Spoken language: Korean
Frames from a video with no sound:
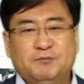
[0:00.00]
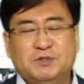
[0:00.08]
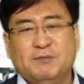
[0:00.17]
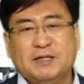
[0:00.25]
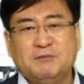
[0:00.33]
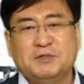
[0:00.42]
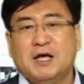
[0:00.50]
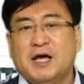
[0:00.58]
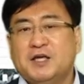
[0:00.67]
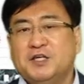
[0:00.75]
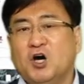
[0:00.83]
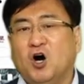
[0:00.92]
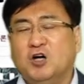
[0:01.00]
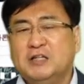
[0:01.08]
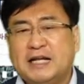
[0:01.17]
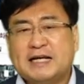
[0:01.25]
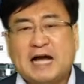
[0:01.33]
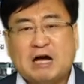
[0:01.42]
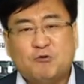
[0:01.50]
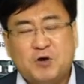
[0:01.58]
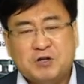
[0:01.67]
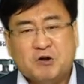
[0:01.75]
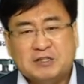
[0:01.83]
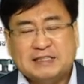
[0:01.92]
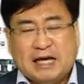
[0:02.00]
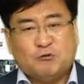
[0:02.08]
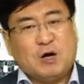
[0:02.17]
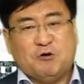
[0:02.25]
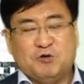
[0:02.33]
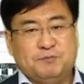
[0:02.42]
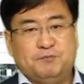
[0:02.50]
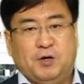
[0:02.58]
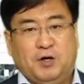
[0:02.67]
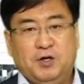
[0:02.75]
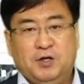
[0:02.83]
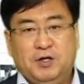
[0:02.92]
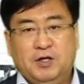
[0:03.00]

무슨 말이냐면 연예인이 갖고 있는 것은 나도 갖고 싶어.